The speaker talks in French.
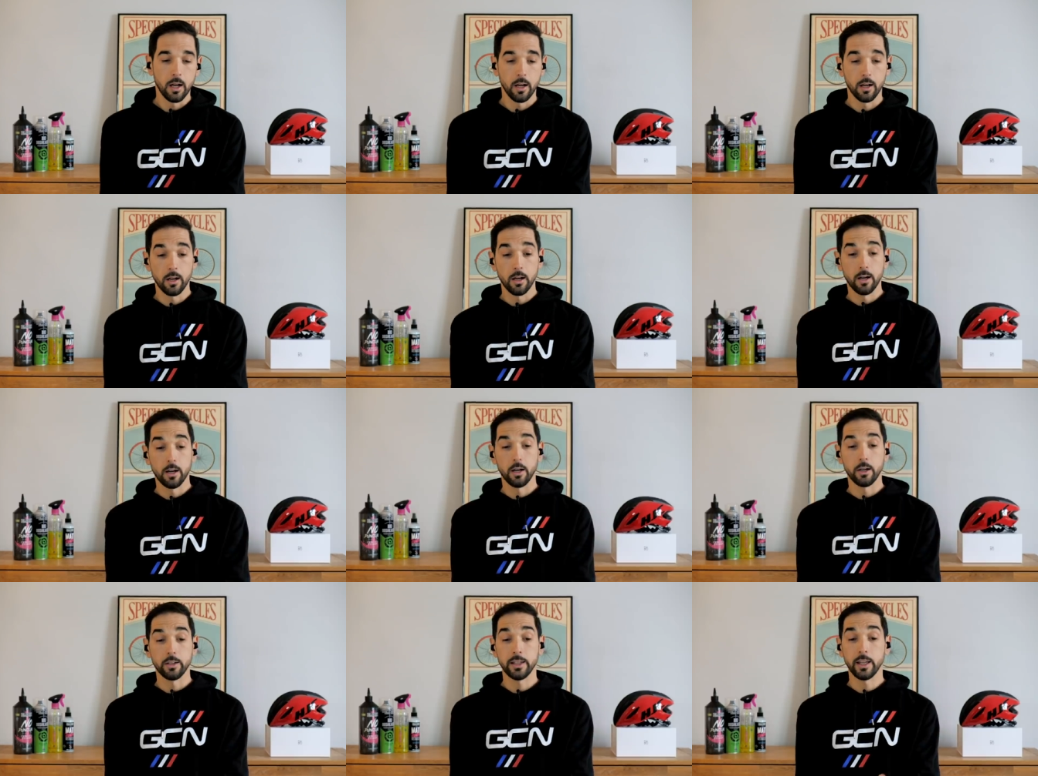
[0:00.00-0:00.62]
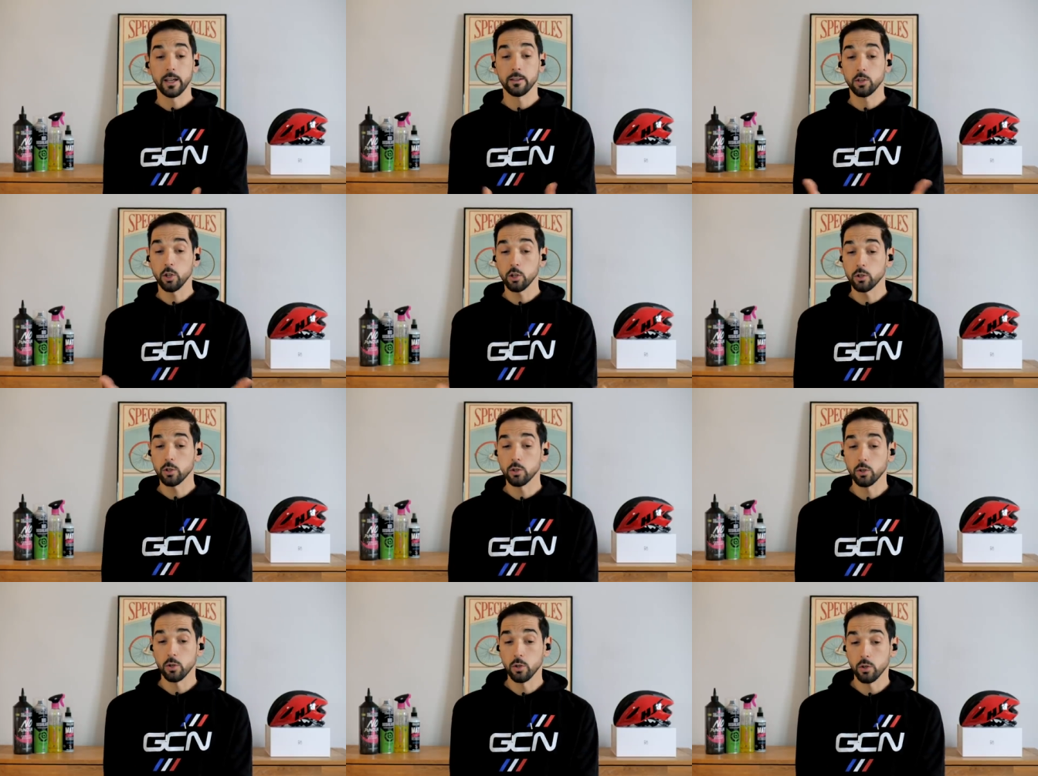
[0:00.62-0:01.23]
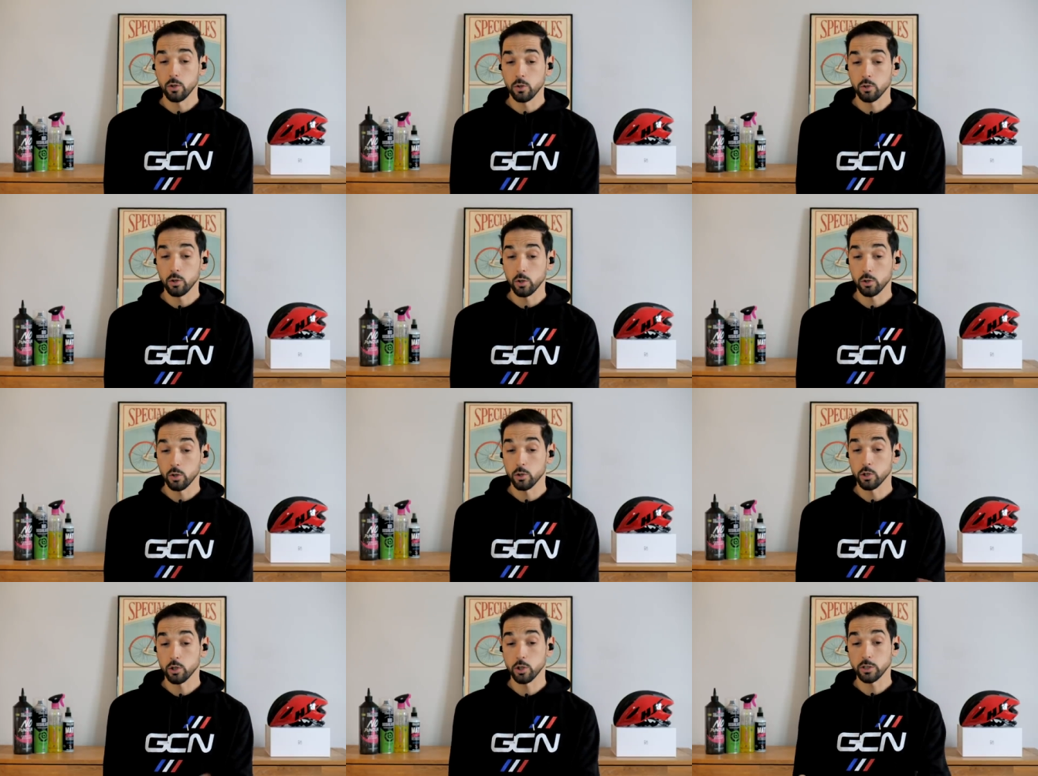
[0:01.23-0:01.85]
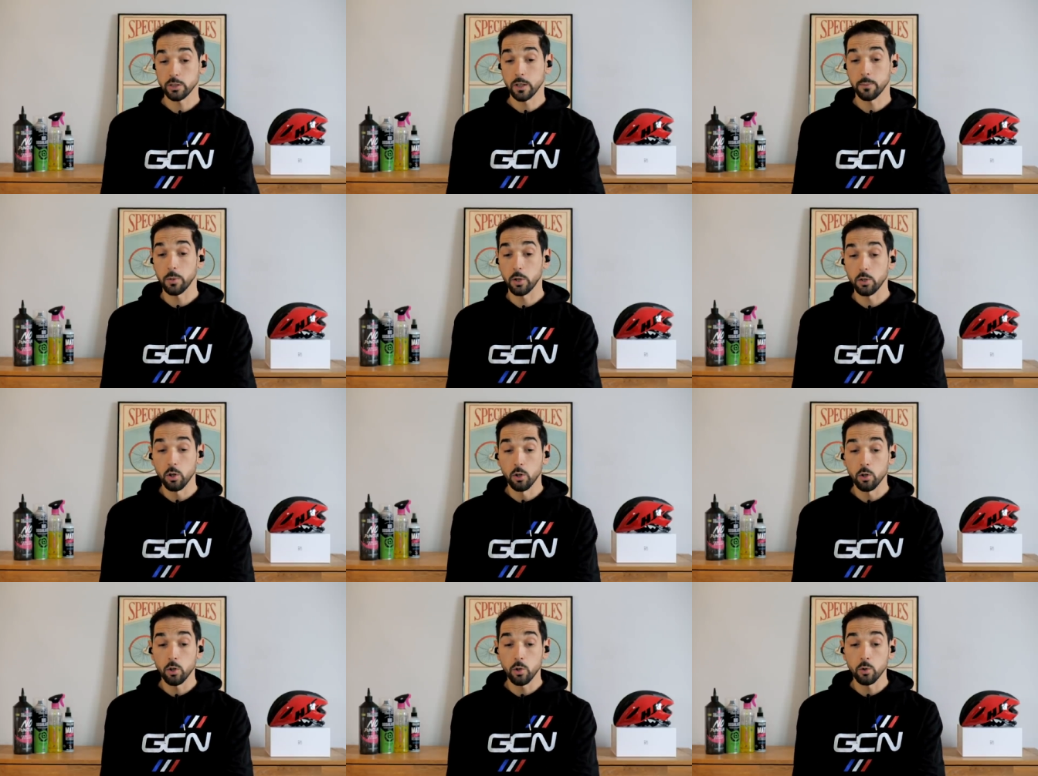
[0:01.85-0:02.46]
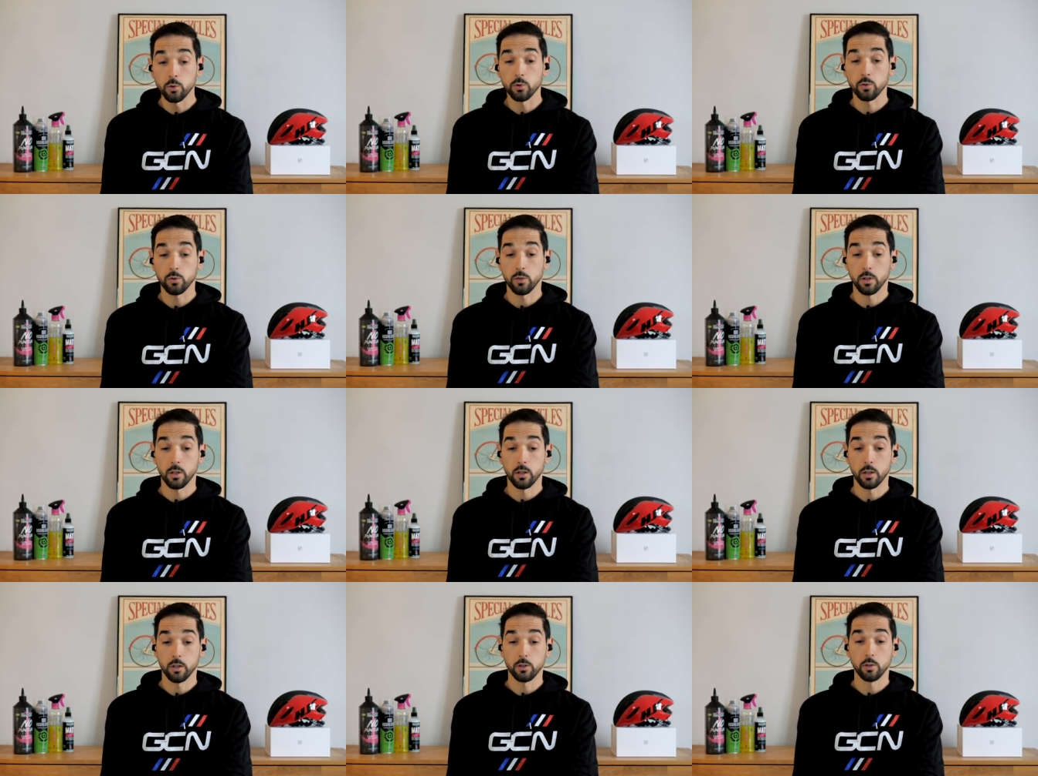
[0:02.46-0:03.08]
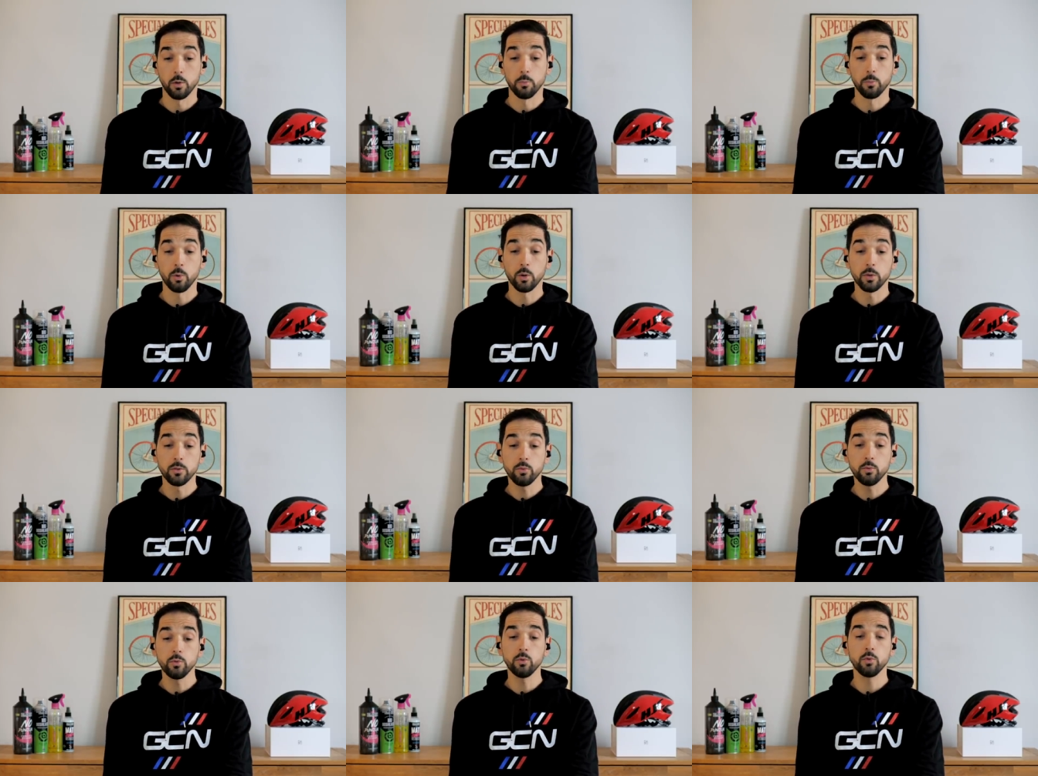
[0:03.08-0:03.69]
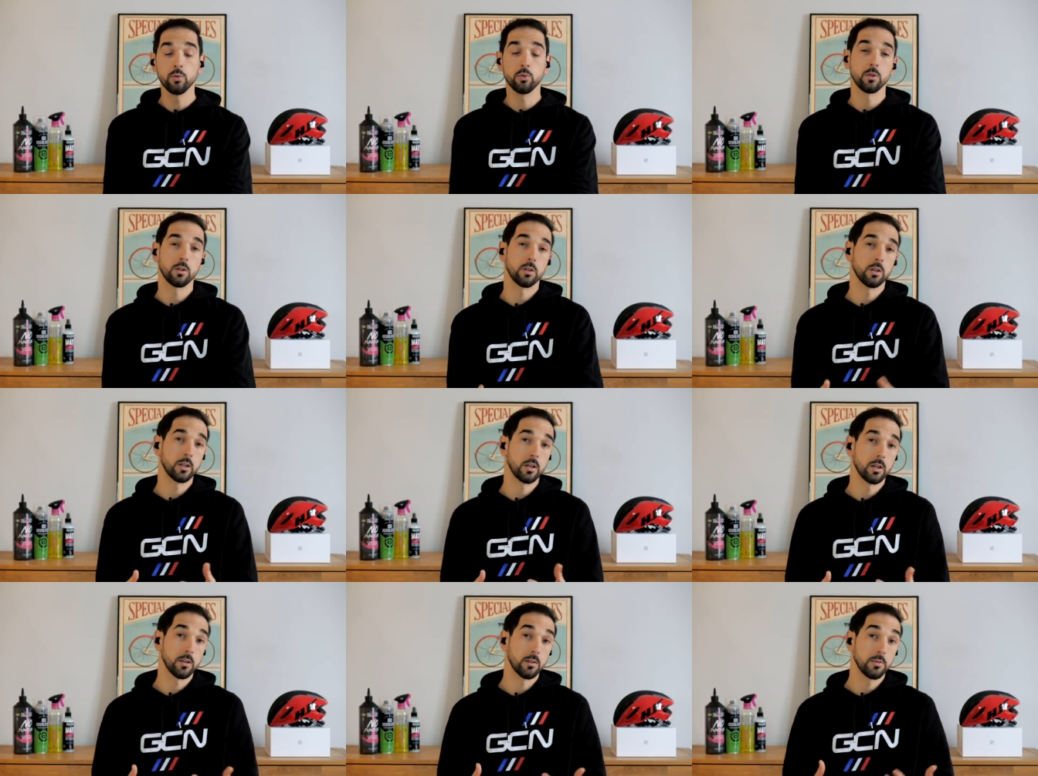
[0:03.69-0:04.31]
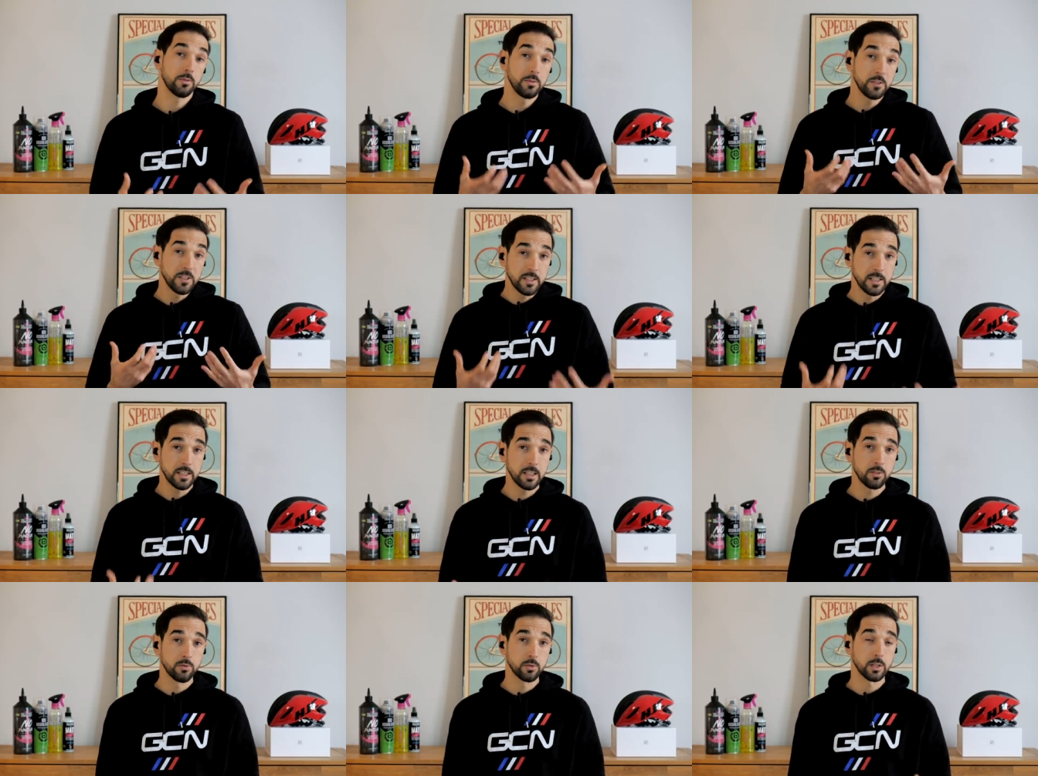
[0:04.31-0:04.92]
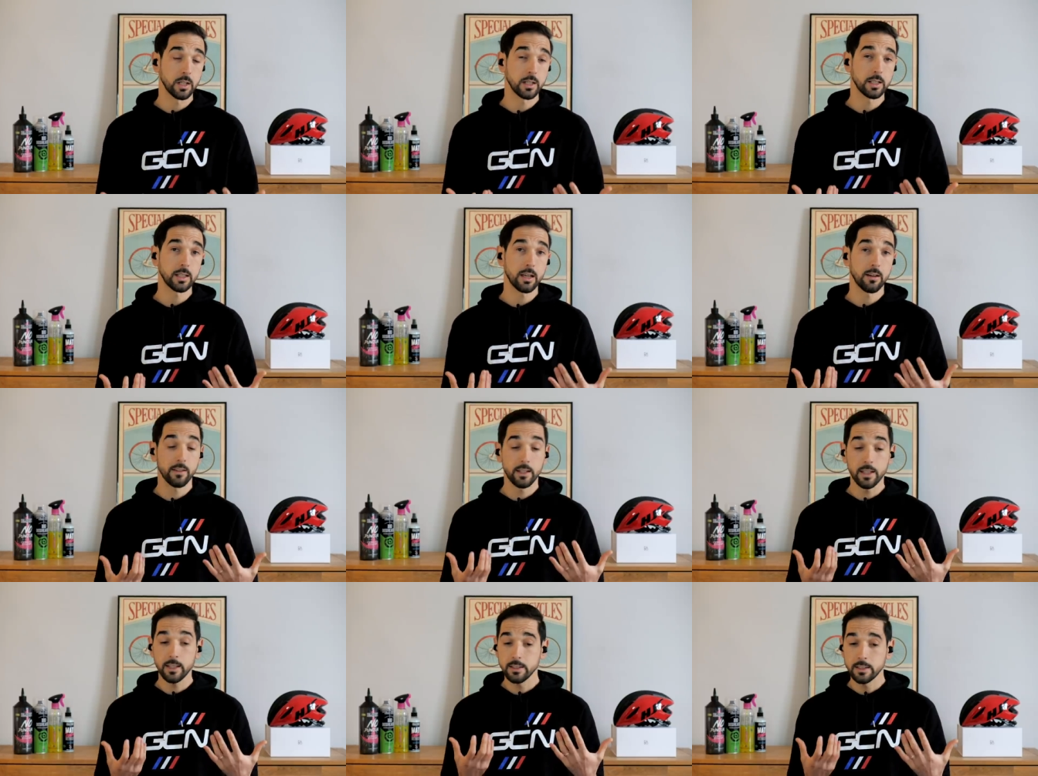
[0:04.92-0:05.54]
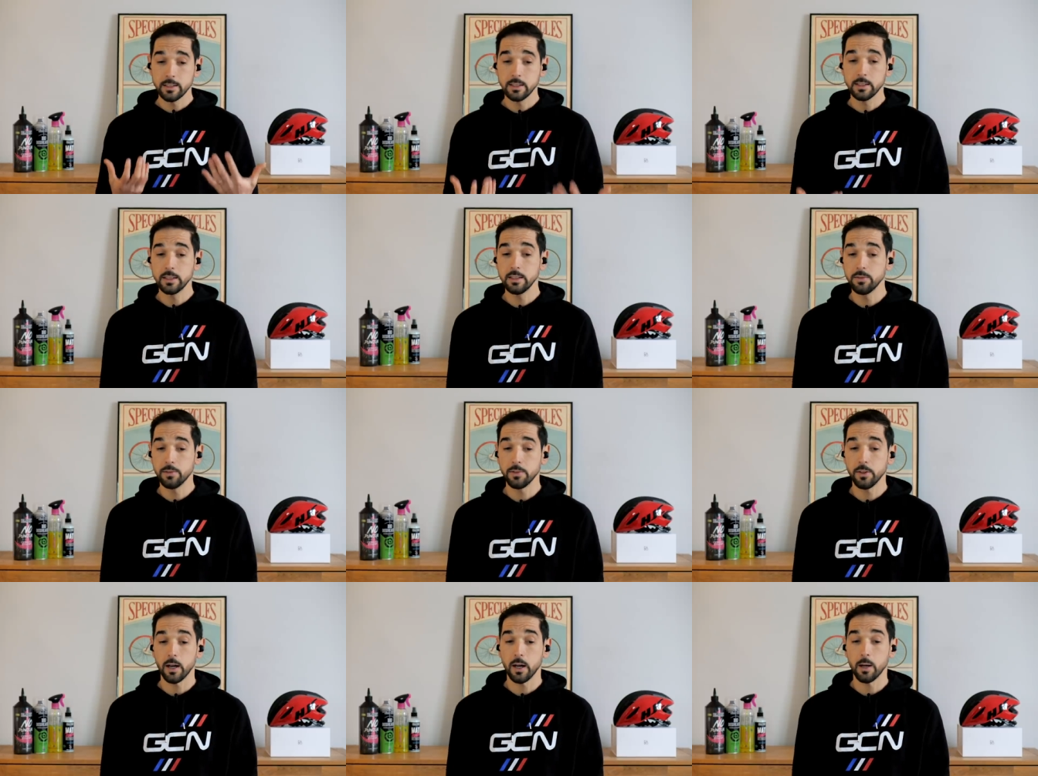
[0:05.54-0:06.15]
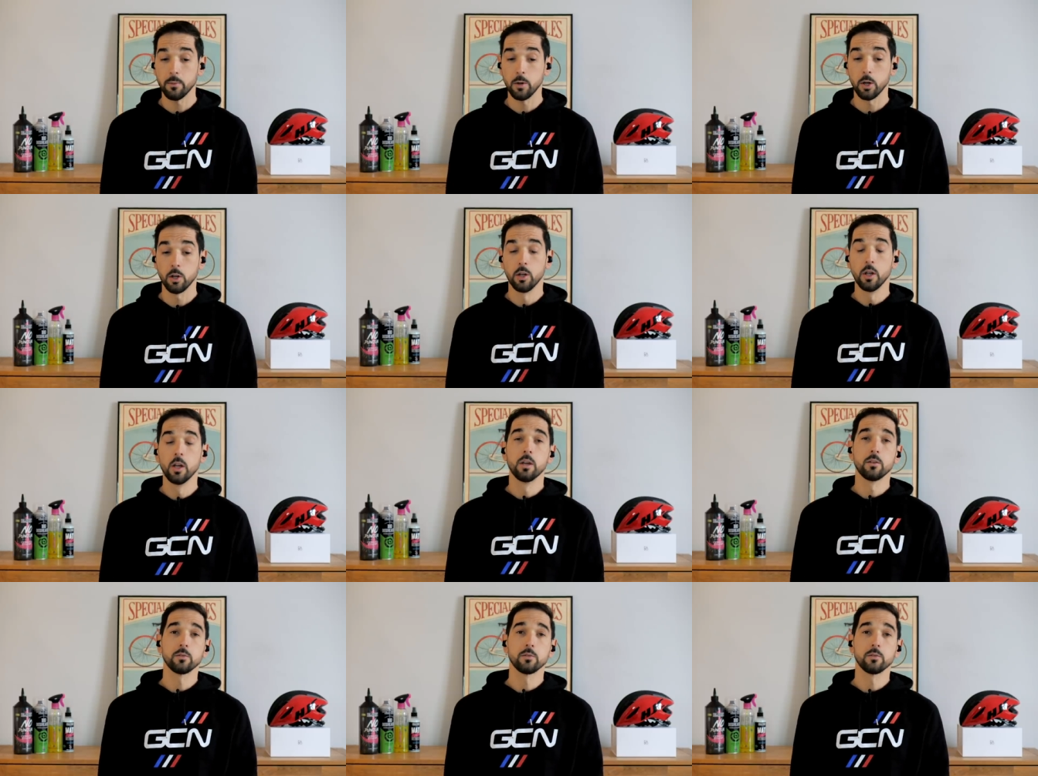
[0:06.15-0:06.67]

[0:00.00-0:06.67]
Euh, il y a d'autres choses à prendre en compte. Euh, d'un point de vue euh, physique, vous allez travailler différemment.